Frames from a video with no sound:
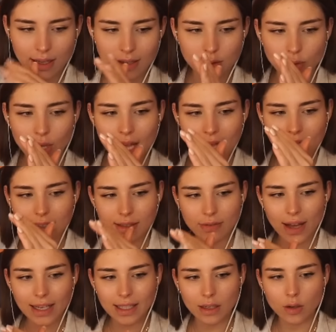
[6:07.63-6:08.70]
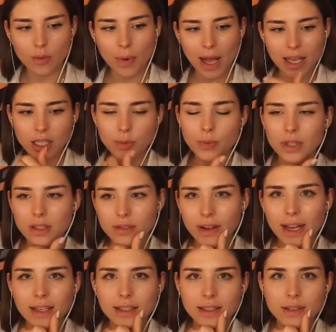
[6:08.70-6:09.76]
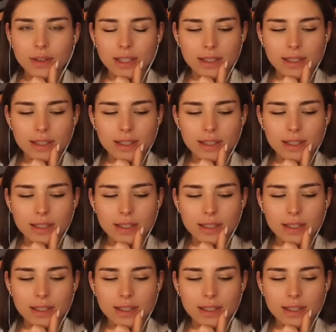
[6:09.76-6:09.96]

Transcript: Also das waren ja nur Beispiele, das war ja nichts,